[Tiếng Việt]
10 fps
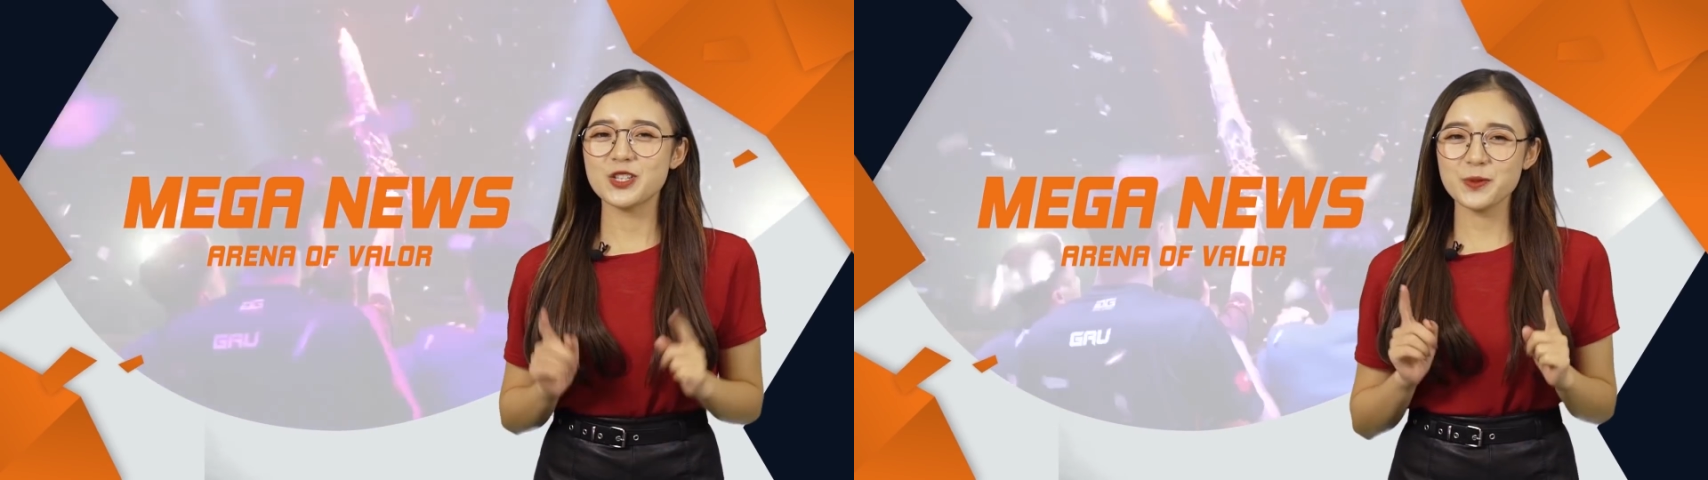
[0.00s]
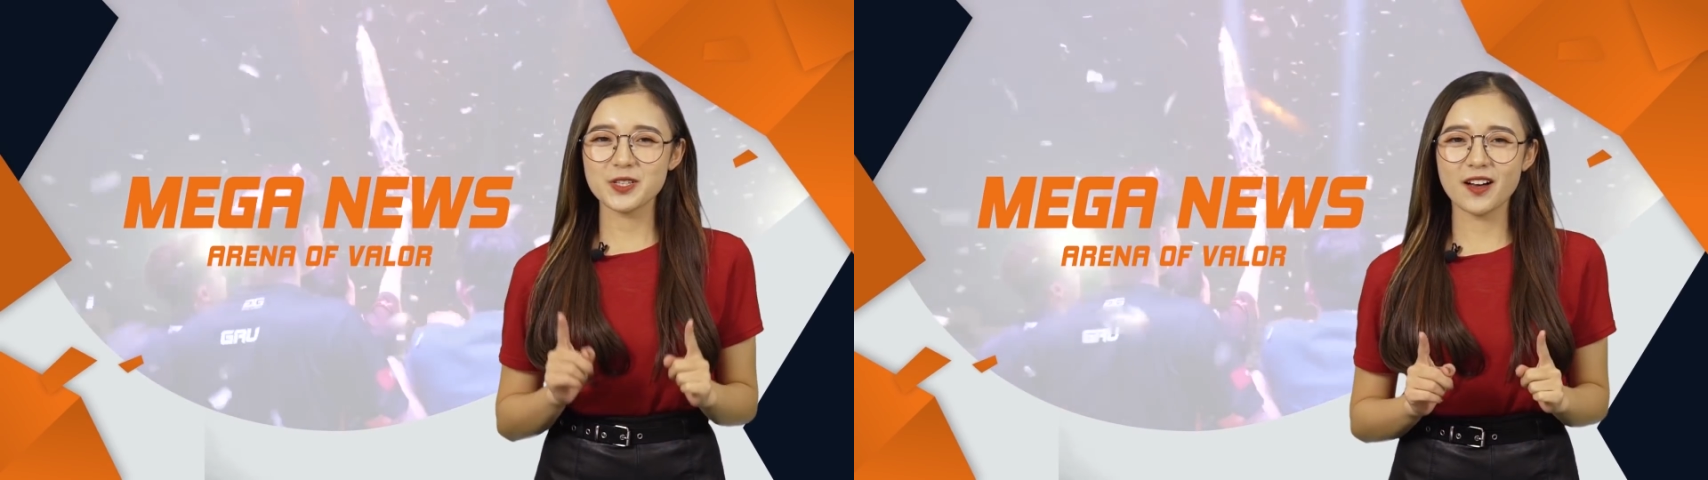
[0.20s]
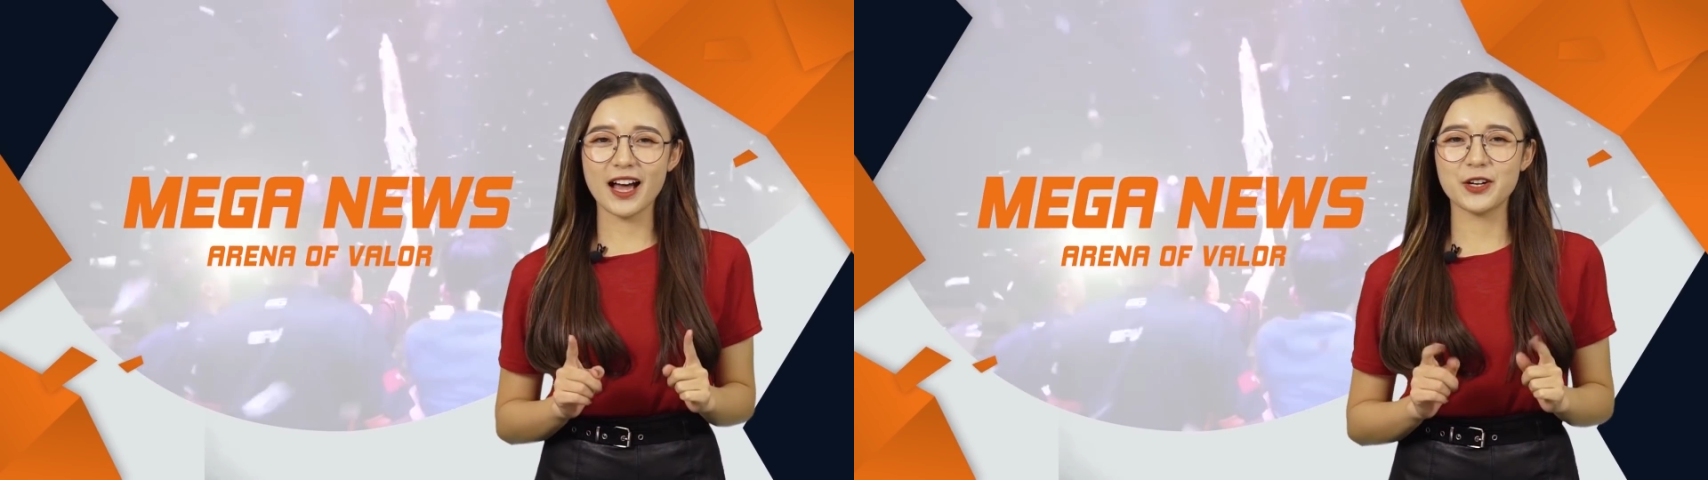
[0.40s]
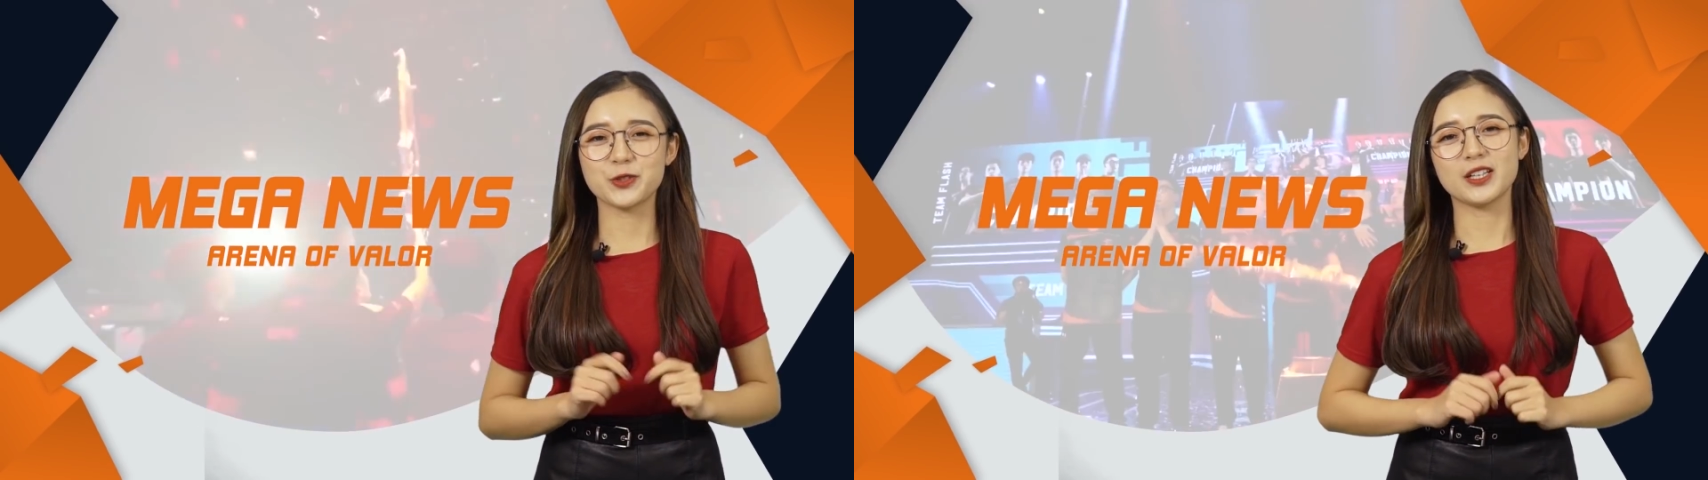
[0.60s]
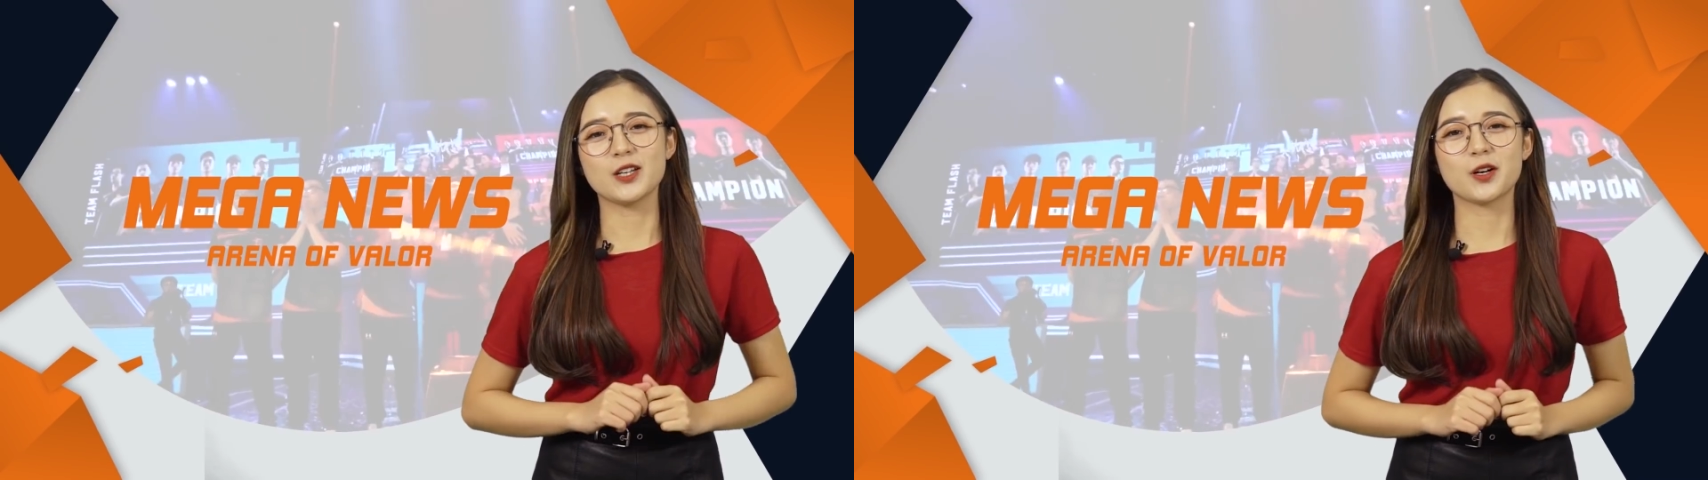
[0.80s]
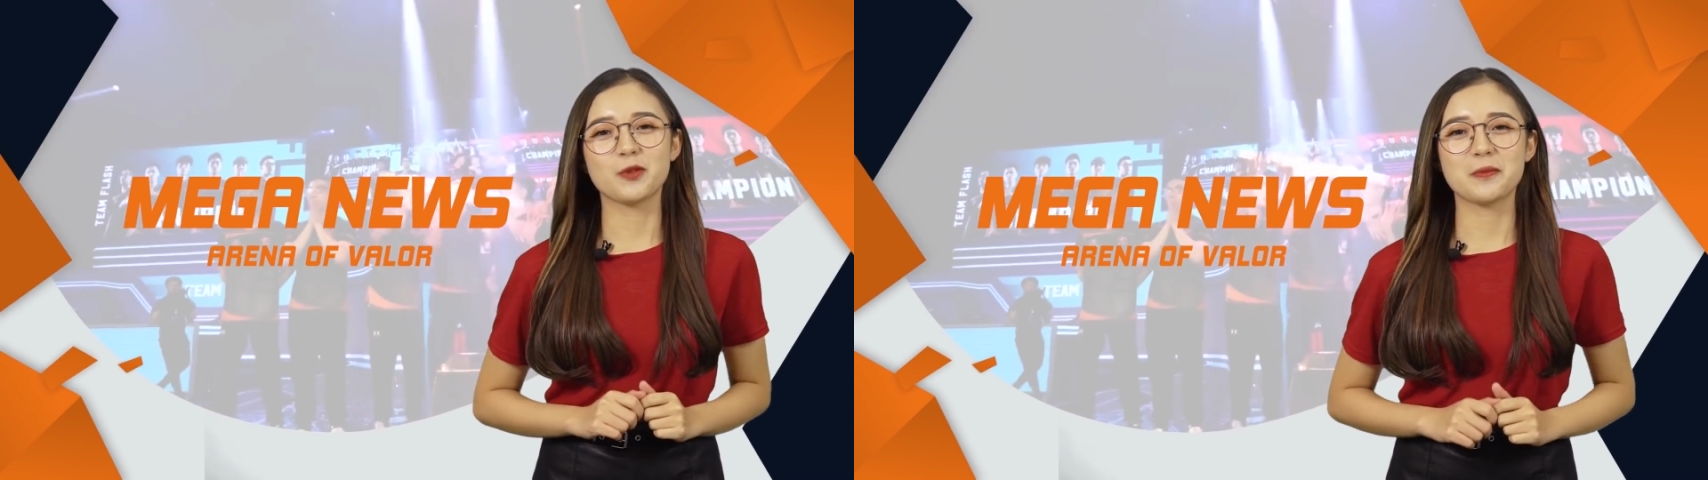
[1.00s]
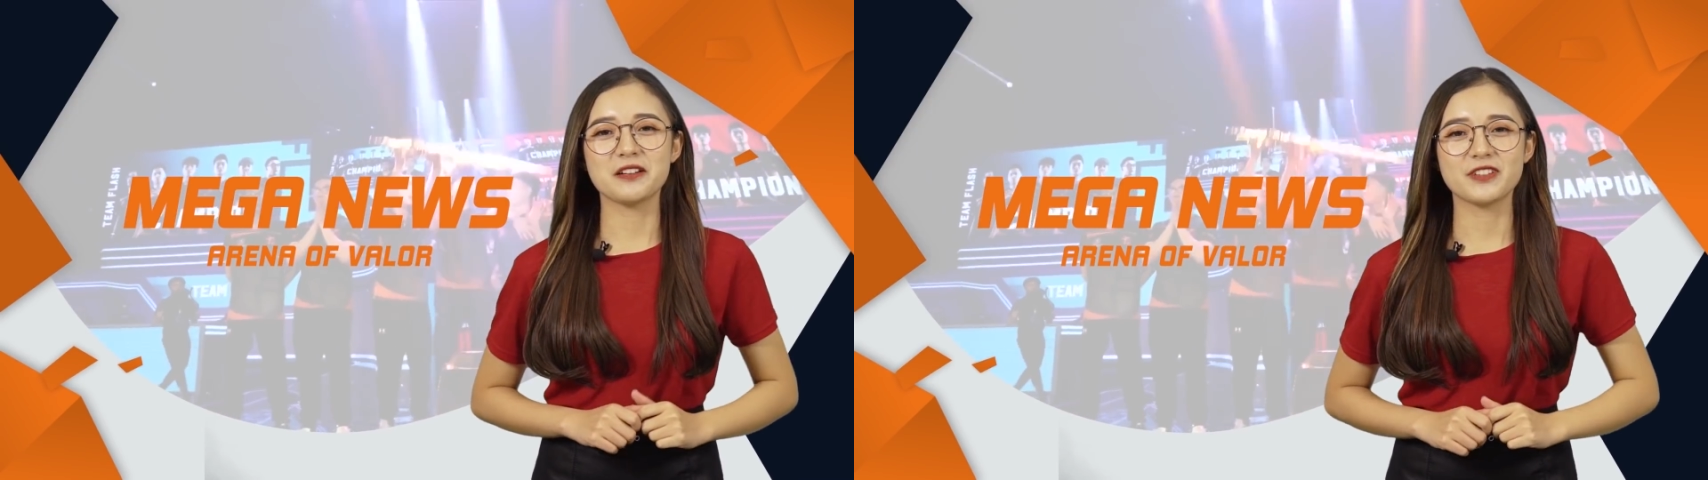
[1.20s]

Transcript: chúc cho hai đội tuyển Liên quân Mobile